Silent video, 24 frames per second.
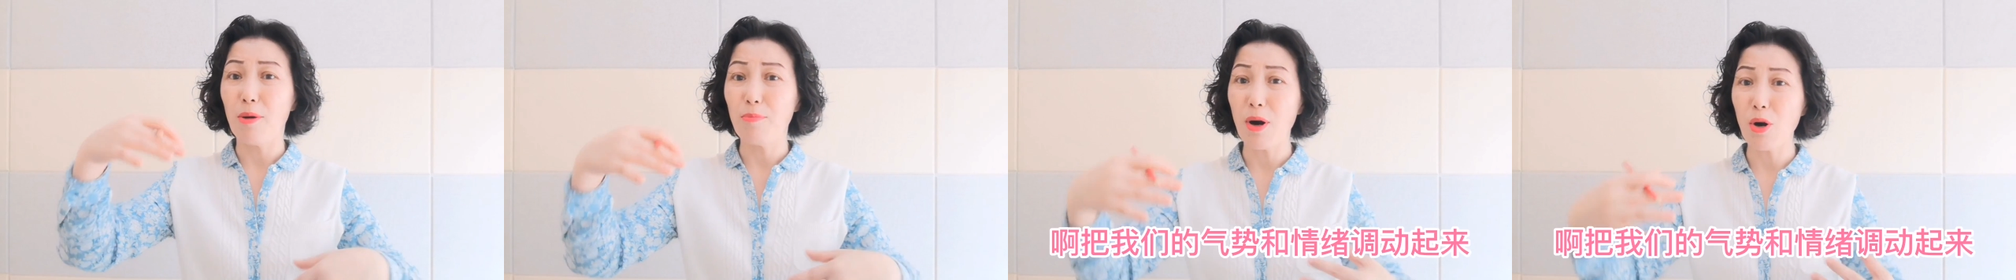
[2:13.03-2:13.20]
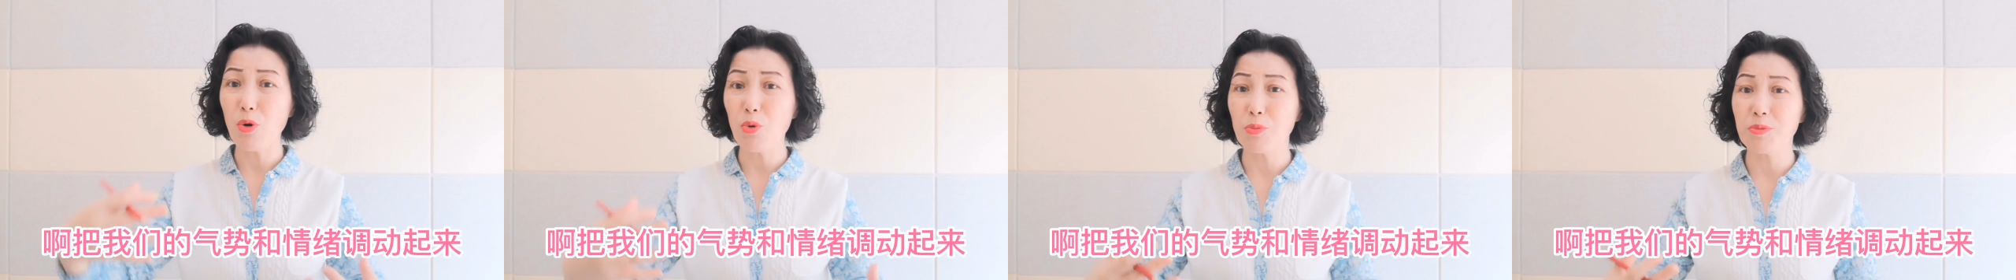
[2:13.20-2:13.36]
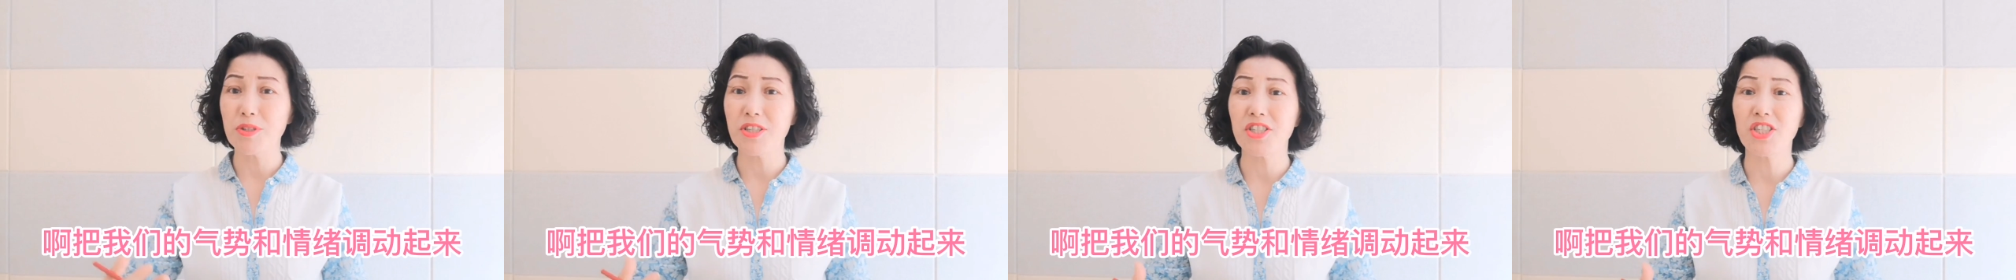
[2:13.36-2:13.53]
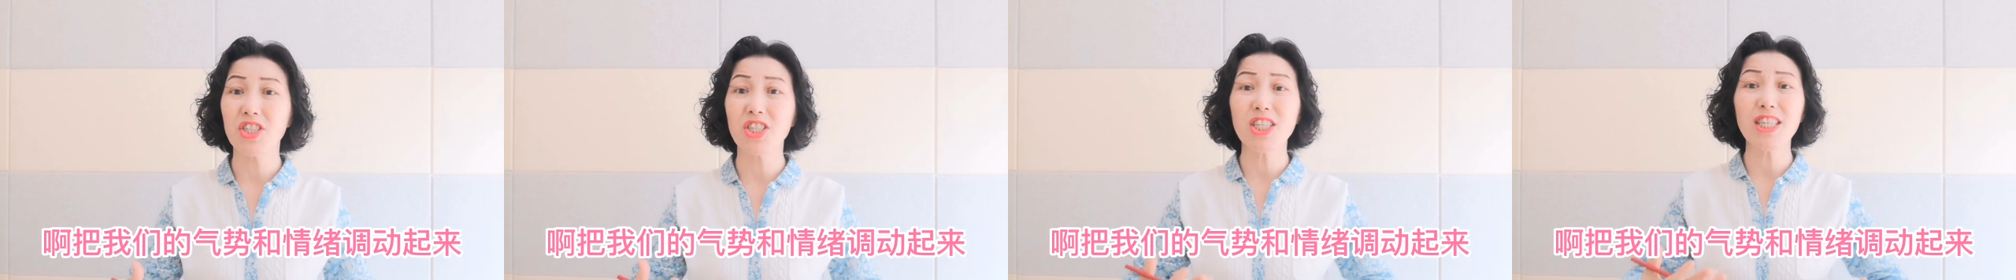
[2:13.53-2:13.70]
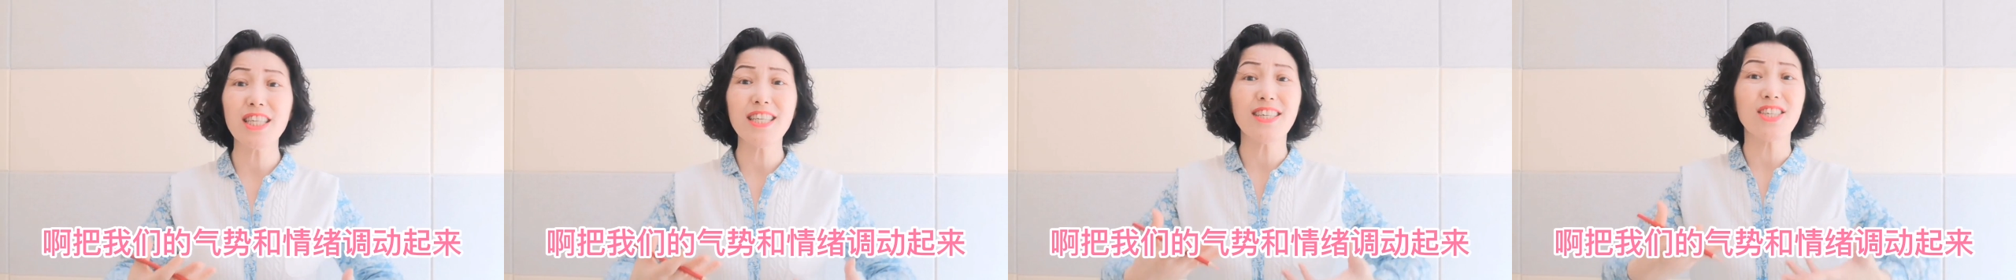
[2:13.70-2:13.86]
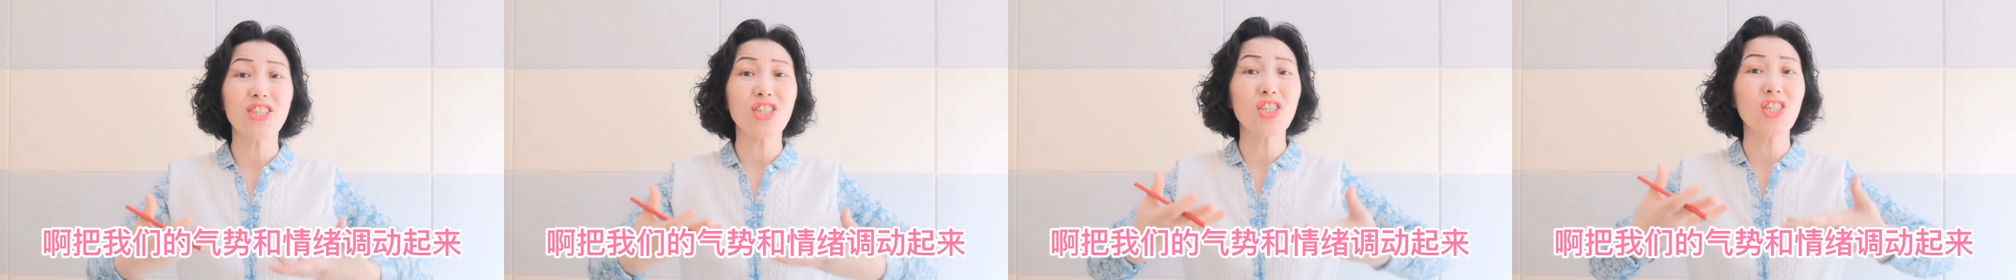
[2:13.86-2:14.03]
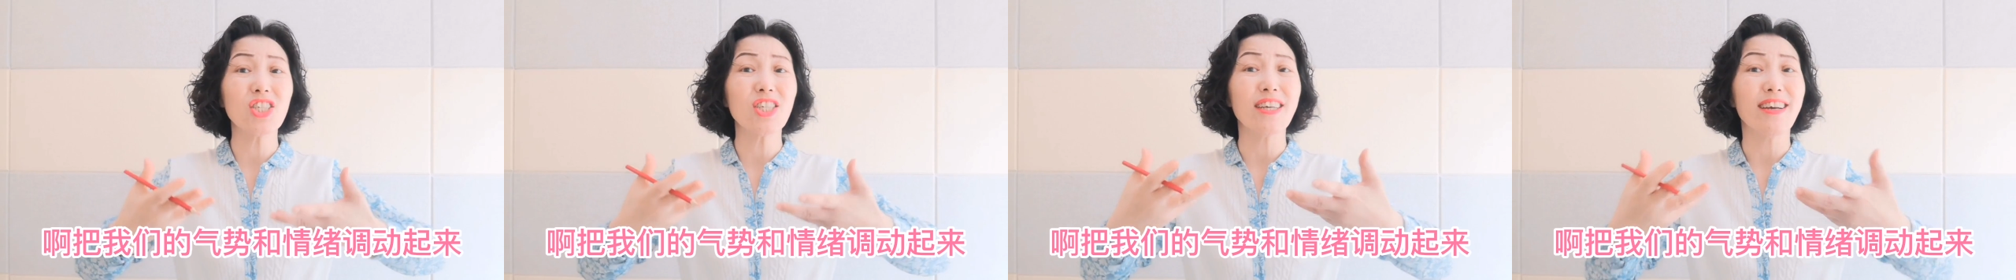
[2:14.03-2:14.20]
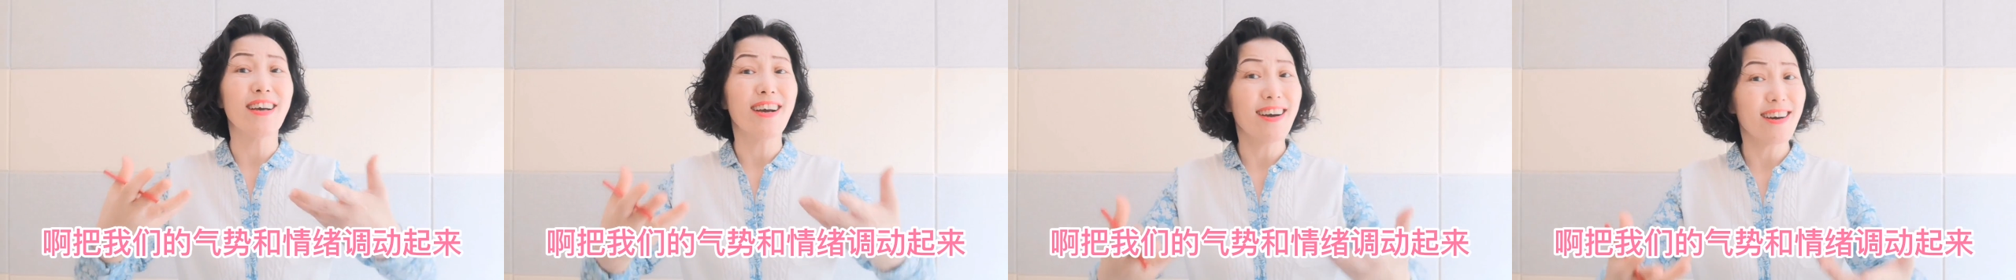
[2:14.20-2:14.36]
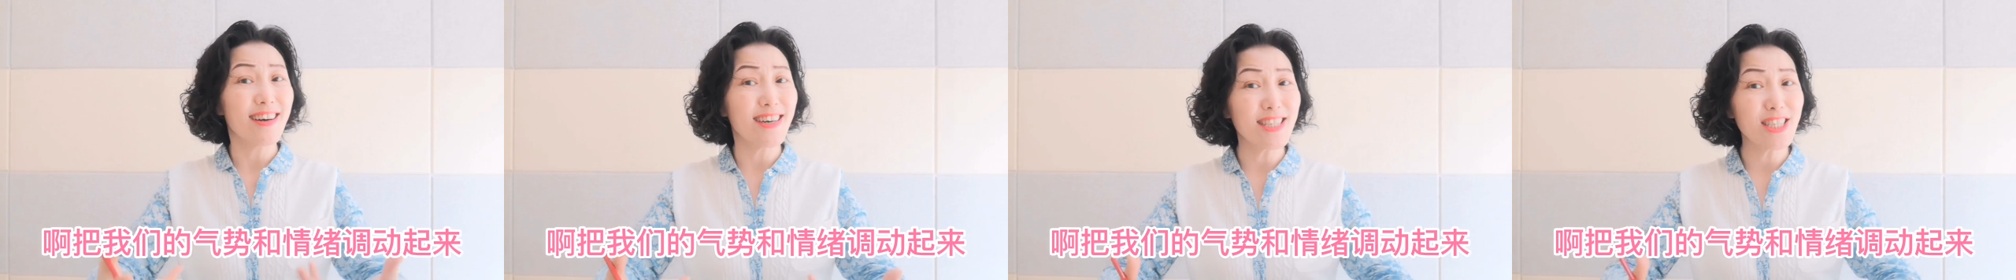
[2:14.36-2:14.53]
把我们的气势
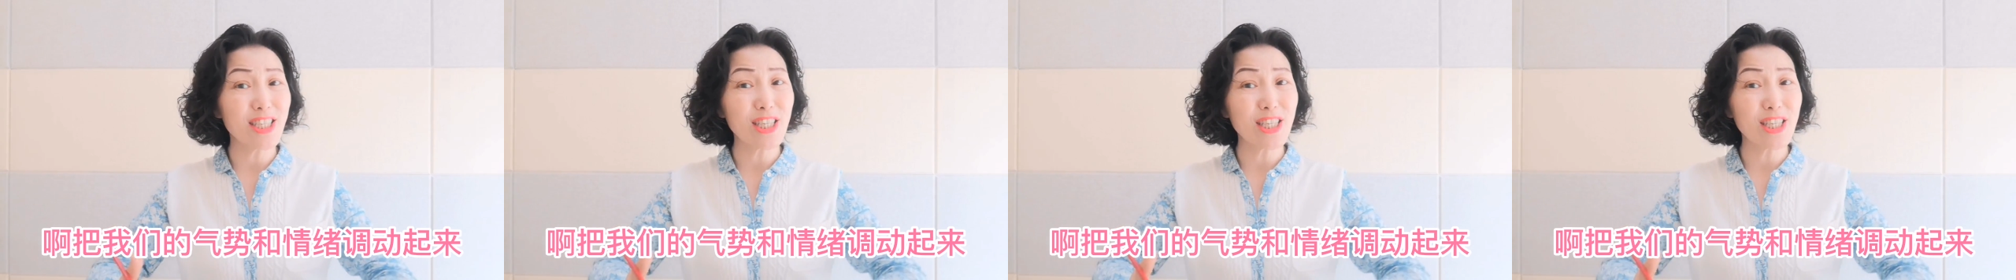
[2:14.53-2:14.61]
和